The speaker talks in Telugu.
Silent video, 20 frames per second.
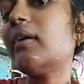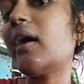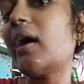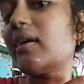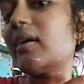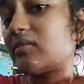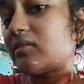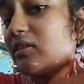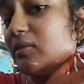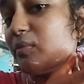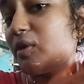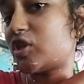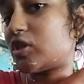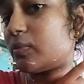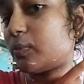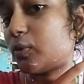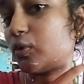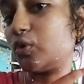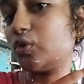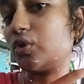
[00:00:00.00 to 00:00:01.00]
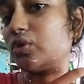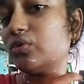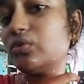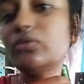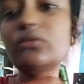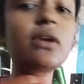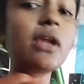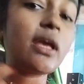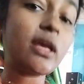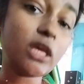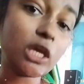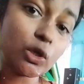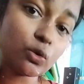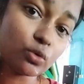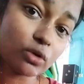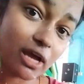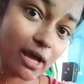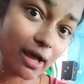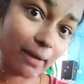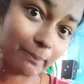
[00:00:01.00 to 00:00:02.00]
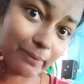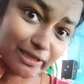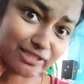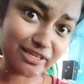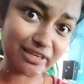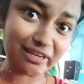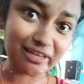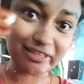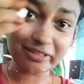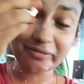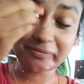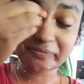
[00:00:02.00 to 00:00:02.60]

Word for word: అస్సలు మర్చిపోకూడదు నెక్కి కూడా అప్లై చేయాలి